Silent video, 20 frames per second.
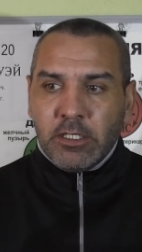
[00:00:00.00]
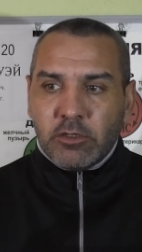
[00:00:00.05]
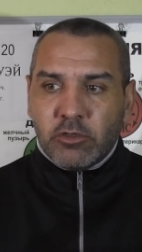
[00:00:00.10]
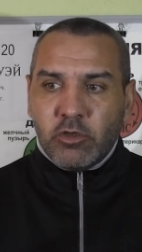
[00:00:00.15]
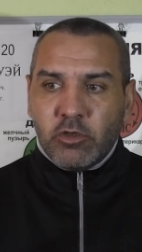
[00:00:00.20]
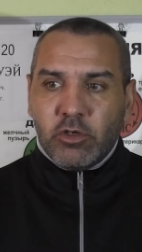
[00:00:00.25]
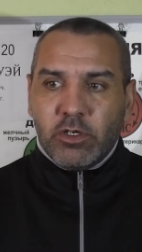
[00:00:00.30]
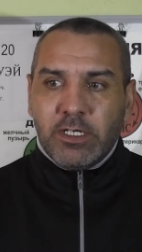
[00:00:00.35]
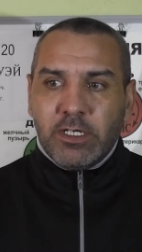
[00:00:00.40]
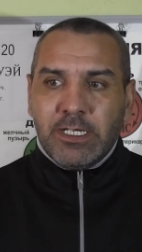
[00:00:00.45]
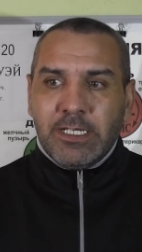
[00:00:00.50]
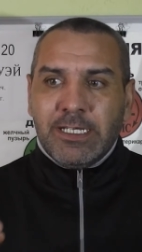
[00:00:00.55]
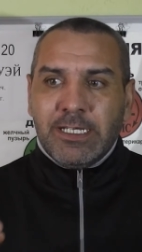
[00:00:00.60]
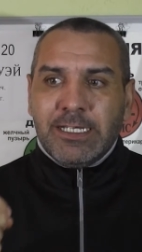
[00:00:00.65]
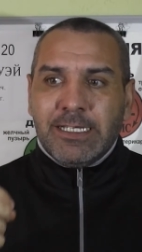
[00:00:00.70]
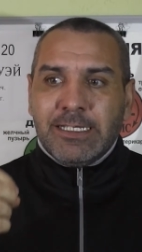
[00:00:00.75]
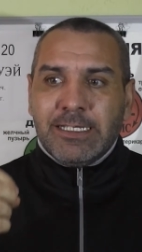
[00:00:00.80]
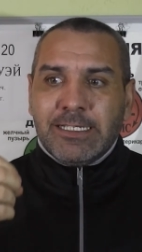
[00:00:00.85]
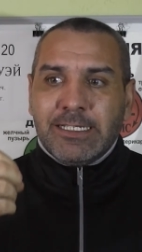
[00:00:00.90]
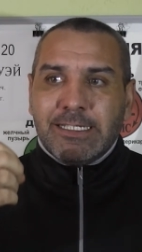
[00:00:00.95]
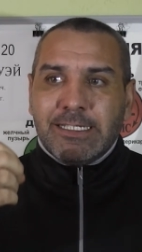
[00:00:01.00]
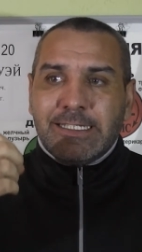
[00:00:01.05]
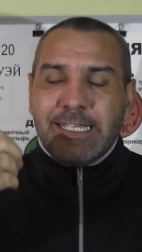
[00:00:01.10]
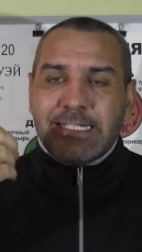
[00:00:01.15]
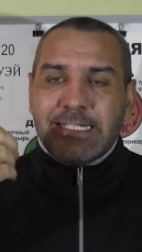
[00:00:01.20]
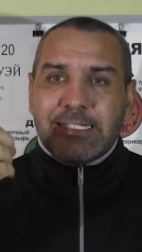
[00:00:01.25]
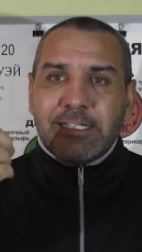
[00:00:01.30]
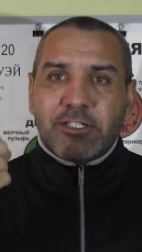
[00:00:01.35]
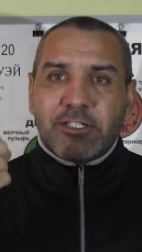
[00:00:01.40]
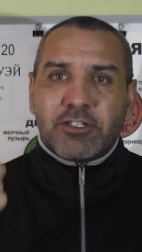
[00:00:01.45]
то
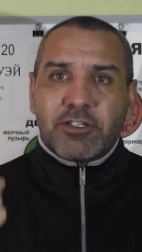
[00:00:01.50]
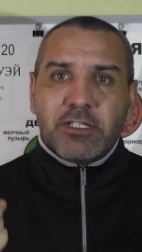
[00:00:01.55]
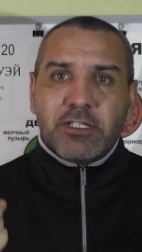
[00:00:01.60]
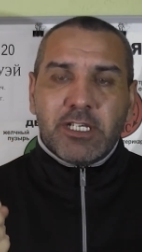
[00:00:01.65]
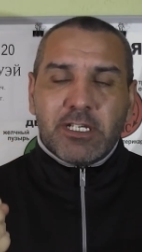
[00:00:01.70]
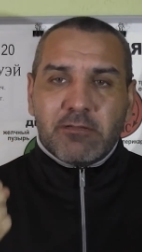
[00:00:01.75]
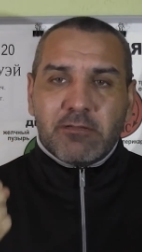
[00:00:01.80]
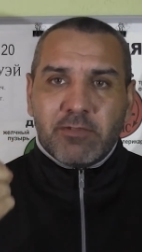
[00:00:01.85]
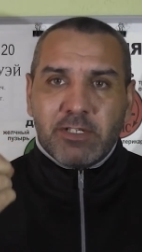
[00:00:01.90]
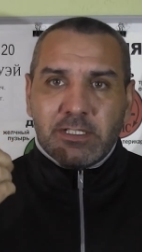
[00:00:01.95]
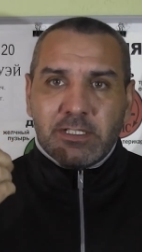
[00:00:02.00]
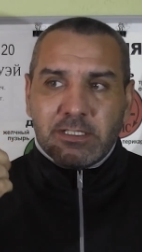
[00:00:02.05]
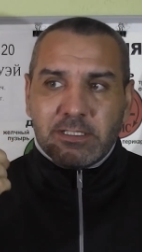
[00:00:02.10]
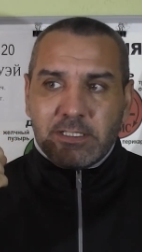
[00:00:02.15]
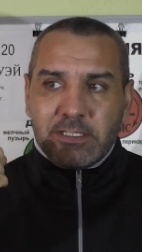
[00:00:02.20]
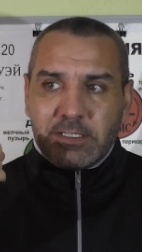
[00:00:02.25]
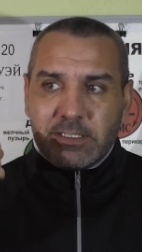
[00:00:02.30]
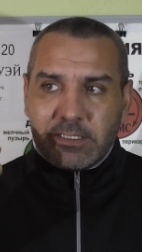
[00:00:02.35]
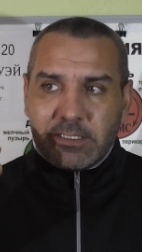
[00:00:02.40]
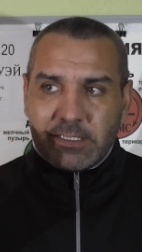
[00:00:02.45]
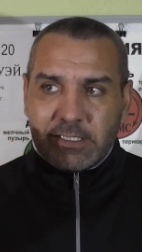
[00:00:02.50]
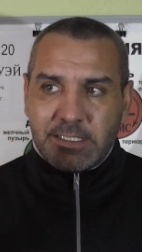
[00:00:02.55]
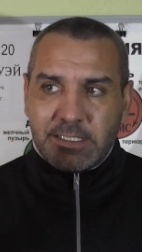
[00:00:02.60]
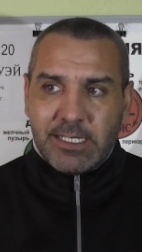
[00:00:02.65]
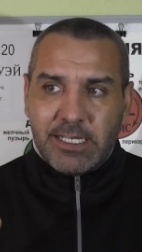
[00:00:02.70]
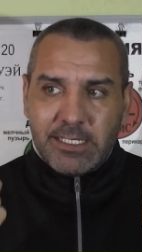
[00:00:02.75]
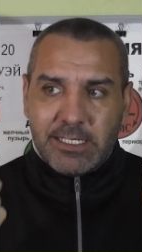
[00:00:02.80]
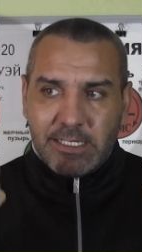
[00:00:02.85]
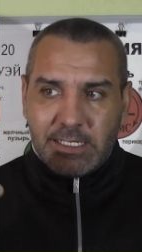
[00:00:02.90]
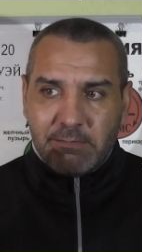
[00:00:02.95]
если человек,
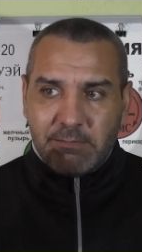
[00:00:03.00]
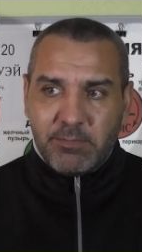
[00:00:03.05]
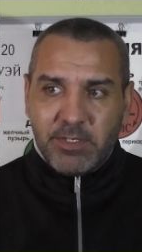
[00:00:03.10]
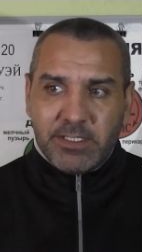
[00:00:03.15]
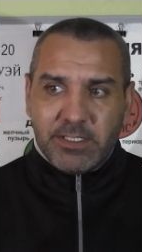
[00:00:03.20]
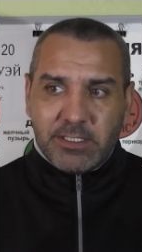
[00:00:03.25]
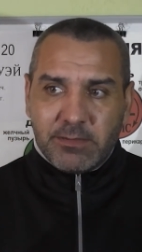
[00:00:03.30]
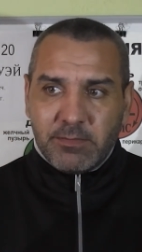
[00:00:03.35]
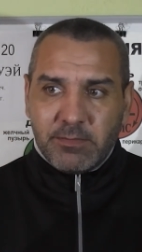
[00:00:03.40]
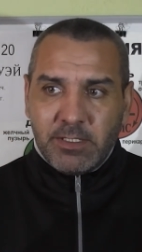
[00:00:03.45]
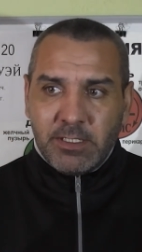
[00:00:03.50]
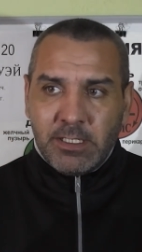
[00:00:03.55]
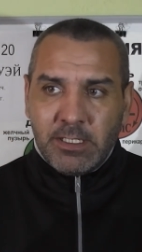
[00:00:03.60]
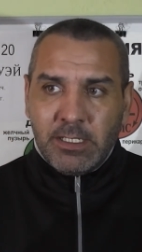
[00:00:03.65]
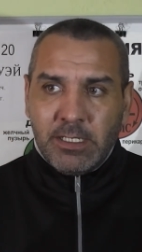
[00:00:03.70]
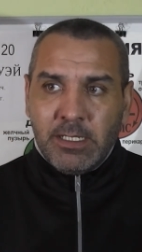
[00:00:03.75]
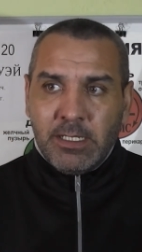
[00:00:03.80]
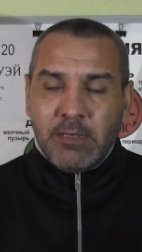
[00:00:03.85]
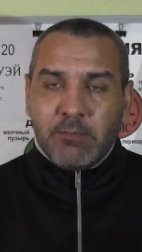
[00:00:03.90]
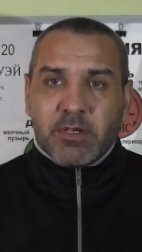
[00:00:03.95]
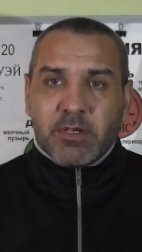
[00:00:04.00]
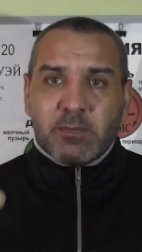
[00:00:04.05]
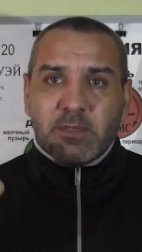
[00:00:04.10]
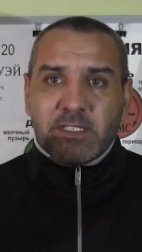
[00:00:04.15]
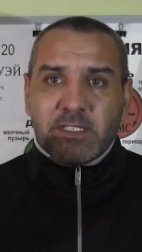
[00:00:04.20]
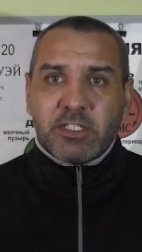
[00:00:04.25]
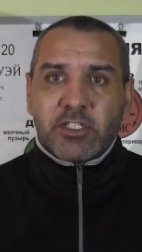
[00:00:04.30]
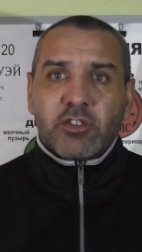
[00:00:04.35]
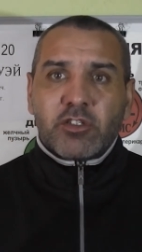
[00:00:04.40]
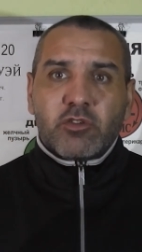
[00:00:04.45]
зная об этом,
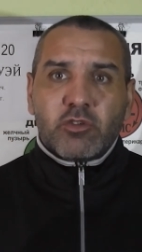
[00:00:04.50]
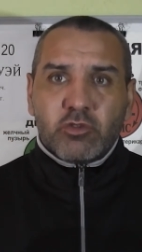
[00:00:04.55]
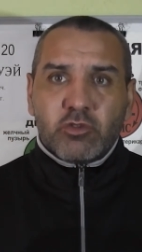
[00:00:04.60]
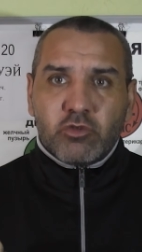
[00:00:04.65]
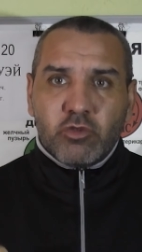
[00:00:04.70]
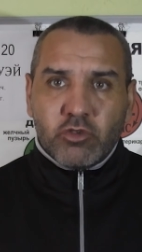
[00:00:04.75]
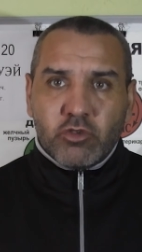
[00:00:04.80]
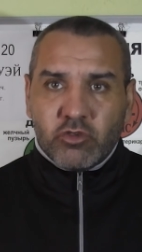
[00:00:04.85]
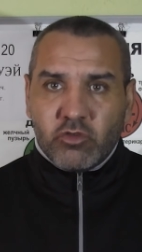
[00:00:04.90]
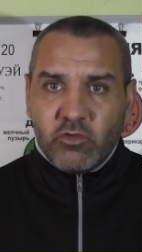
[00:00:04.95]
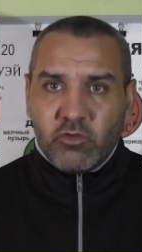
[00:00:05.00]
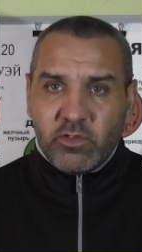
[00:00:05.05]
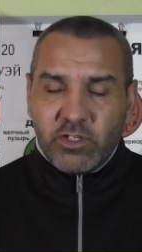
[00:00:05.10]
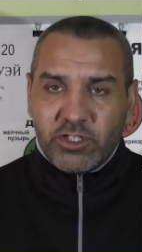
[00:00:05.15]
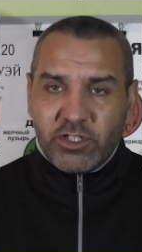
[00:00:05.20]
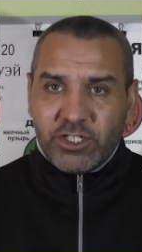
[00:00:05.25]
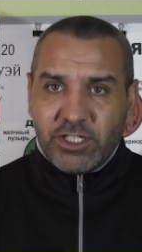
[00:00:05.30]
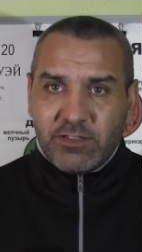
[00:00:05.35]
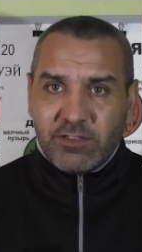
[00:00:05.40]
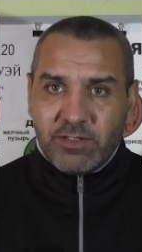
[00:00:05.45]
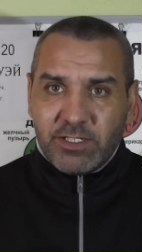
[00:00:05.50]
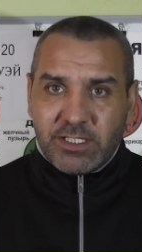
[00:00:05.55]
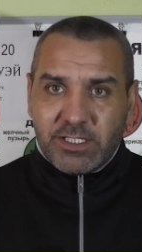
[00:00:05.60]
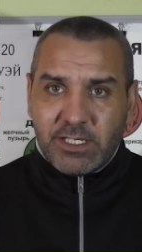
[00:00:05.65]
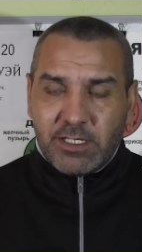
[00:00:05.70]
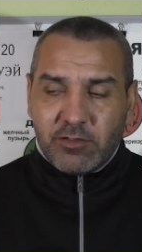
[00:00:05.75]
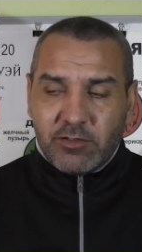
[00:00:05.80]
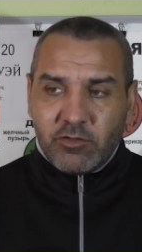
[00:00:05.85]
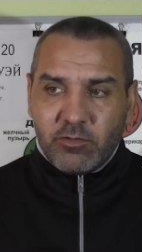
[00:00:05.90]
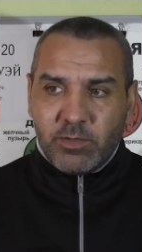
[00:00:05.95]
промассажирует точку
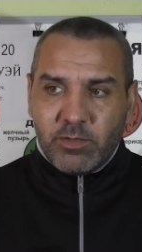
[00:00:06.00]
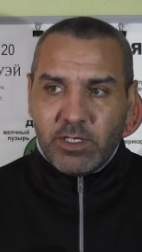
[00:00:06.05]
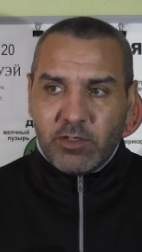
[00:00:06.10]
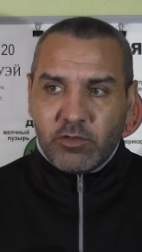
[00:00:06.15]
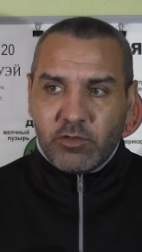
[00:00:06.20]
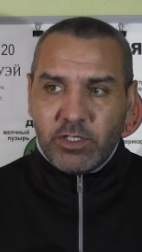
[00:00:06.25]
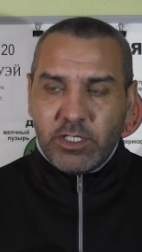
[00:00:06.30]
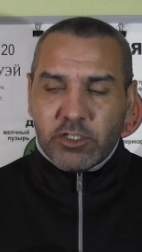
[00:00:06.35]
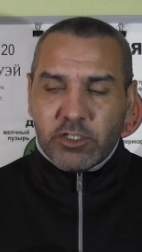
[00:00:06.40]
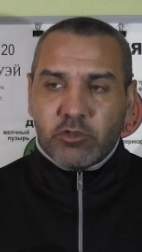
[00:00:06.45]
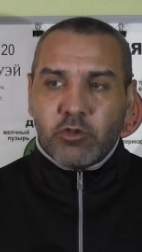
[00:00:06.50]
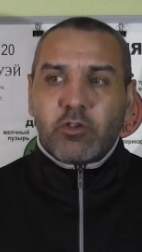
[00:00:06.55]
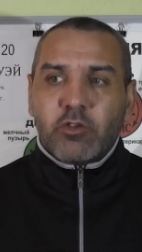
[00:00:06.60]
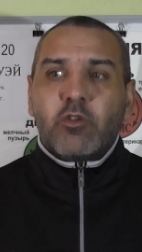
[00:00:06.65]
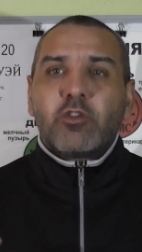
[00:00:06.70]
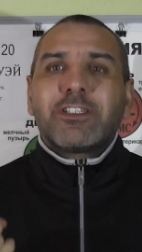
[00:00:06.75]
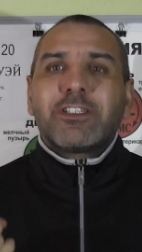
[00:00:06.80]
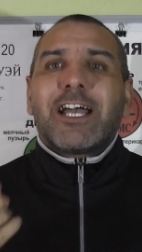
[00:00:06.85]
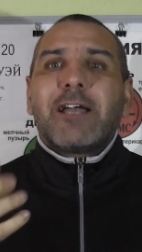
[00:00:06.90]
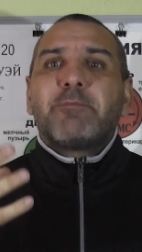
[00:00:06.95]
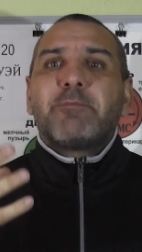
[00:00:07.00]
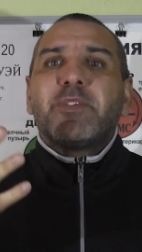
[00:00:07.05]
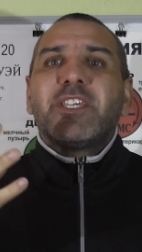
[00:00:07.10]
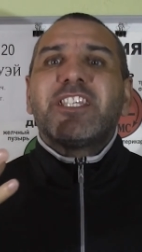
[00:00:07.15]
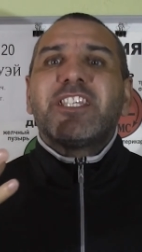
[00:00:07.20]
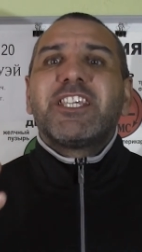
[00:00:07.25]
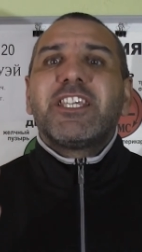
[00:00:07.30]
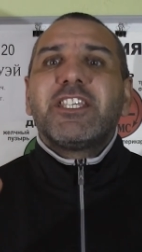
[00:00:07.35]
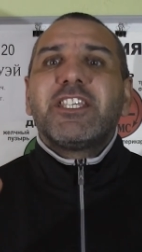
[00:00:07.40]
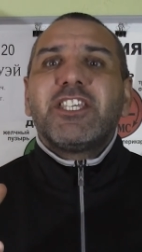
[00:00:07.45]
ВДЖ-20 БХУЭ, что он
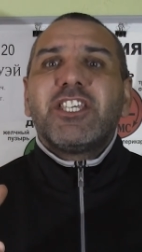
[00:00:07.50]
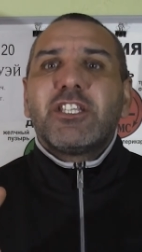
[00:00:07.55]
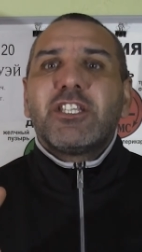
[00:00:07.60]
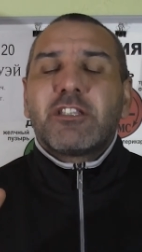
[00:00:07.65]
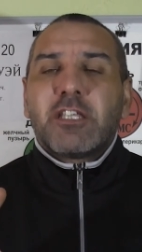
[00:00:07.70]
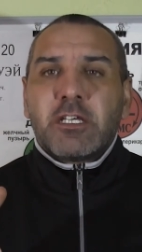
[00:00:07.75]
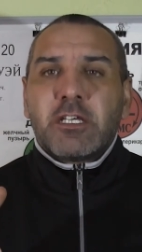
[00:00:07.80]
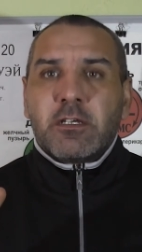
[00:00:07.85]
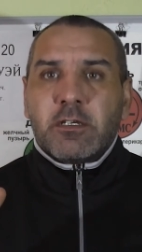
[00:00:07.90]
объединит